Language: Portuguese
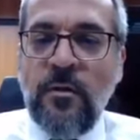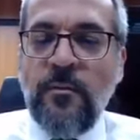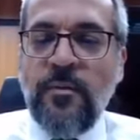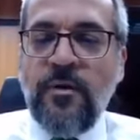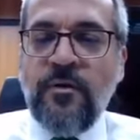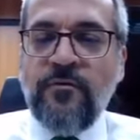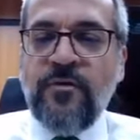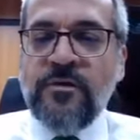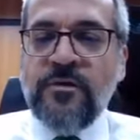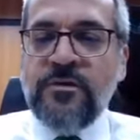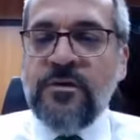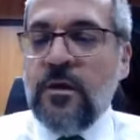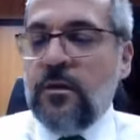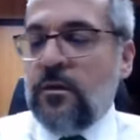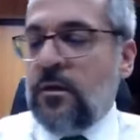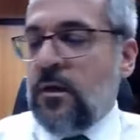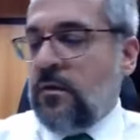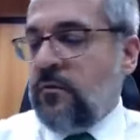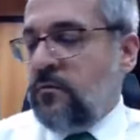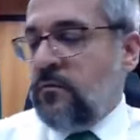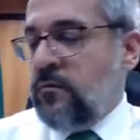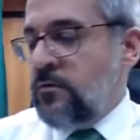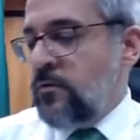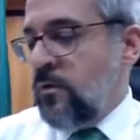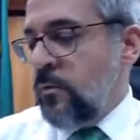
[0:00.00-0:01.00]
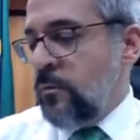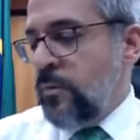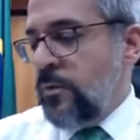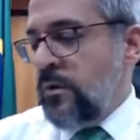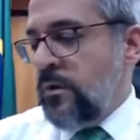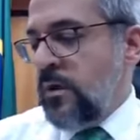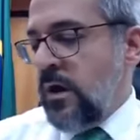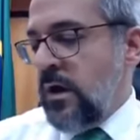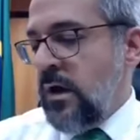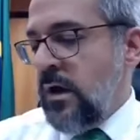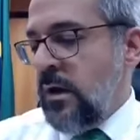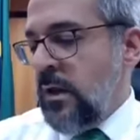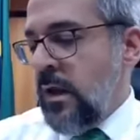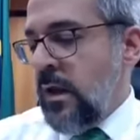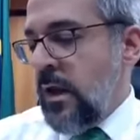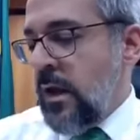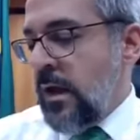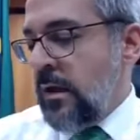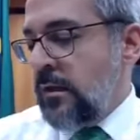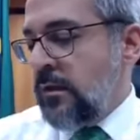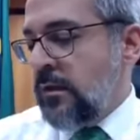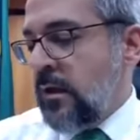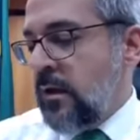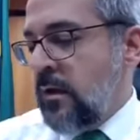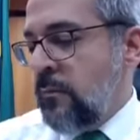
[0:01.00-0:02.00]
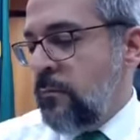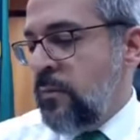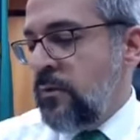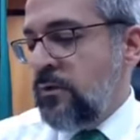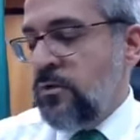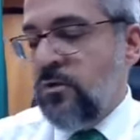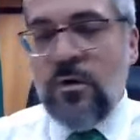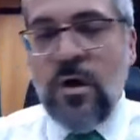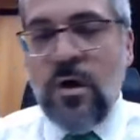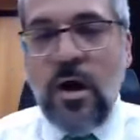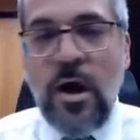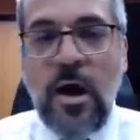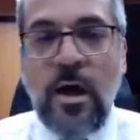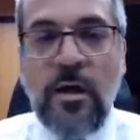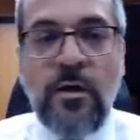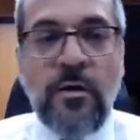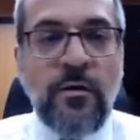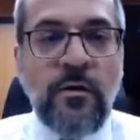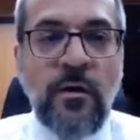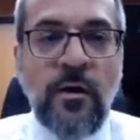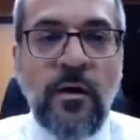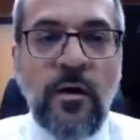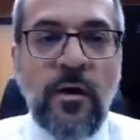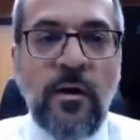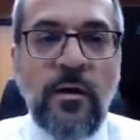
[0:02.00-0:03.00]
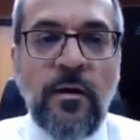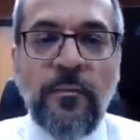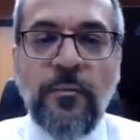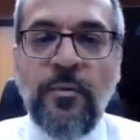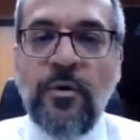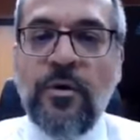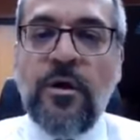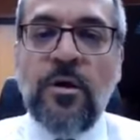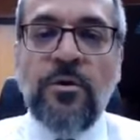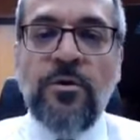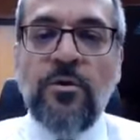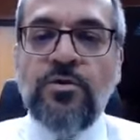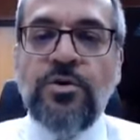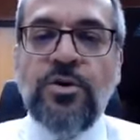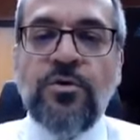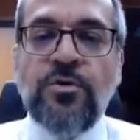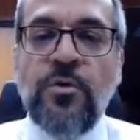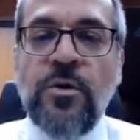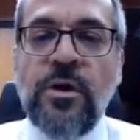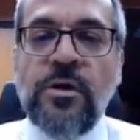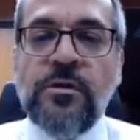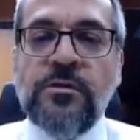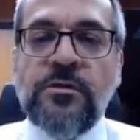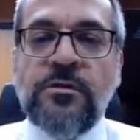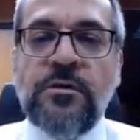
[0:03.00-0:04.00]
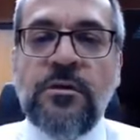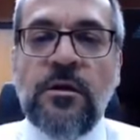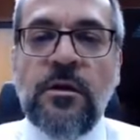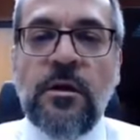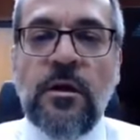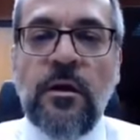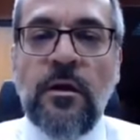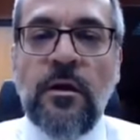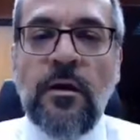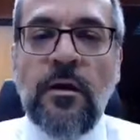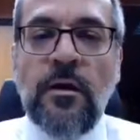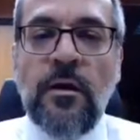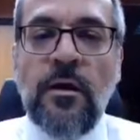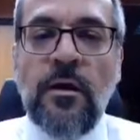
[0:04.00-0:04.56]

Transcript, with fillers: para fazer a entrevista, eu pedi a Renata e pedi o Caio, porque eu não te conhecia.